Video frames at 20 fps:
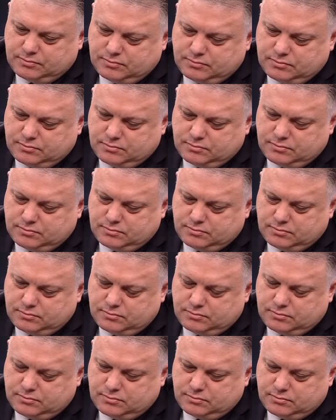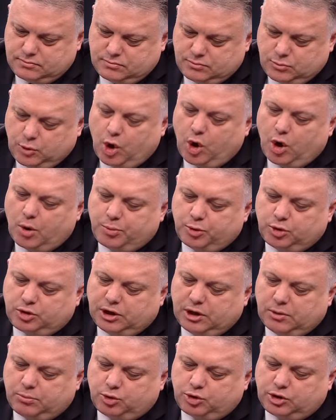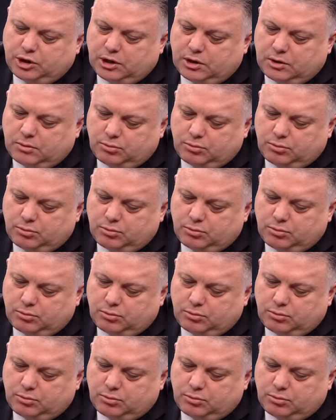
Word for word: Yavaş. Yok yok bu değil bu değil.